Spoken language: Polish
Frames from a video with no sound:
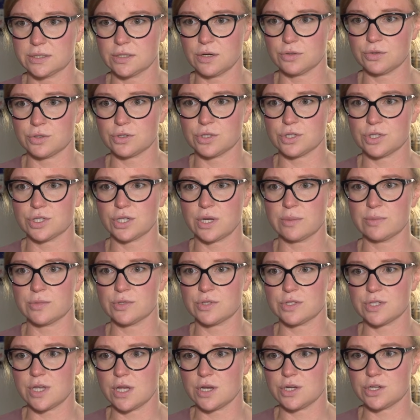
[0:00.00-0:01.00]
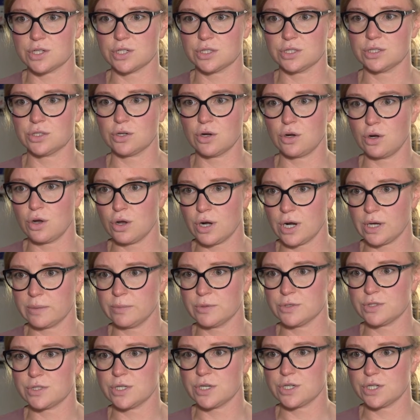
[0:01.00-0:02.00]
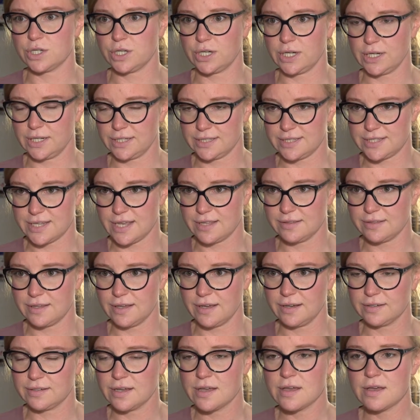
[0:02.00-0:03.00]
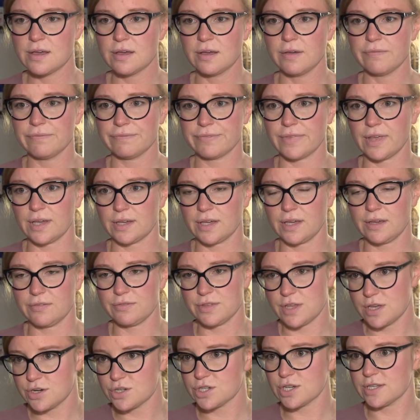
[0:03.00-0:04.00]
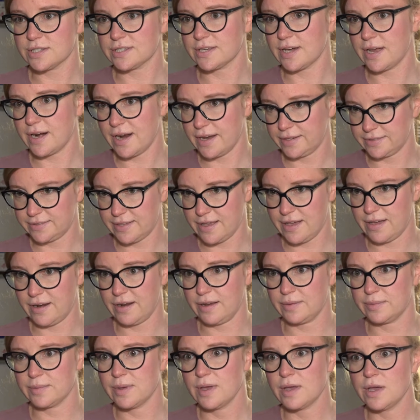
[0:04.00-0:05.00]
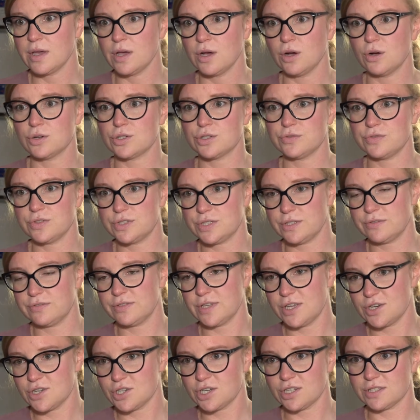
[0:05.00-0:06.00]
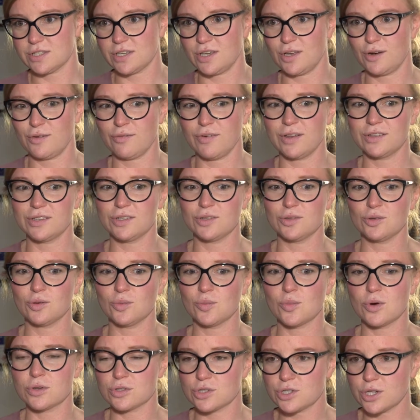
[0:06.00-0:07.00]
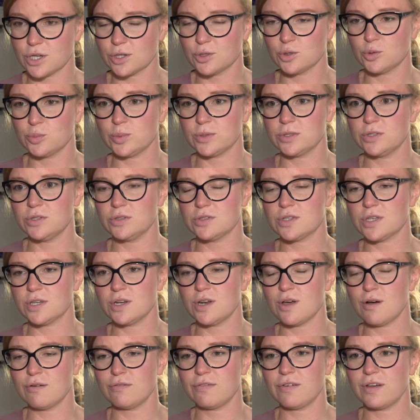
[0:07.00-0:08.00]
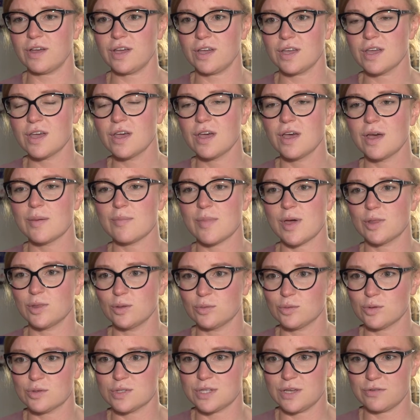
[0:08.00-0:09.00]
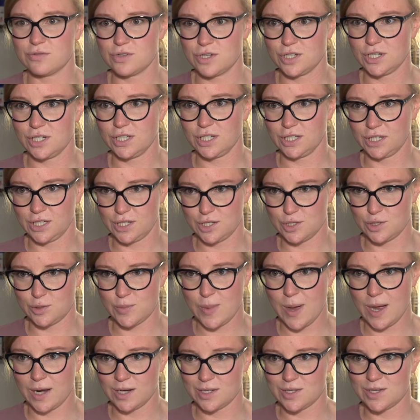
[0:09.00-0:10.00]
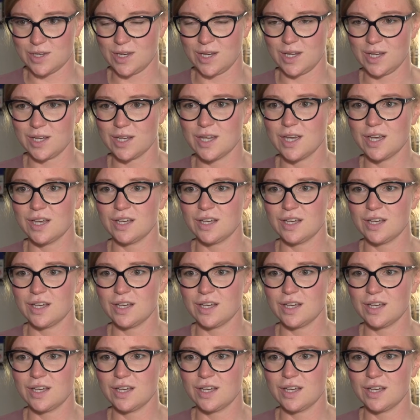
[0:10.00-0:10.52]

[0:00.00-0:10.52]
o troszeczkę mocniejszych kolorach, mocniejszych akcentach takie wnętrza z charakterem. Oczywiście wnętrza skierowane do młodszej grupy docelowej, będą to zawsze jakieś bardziej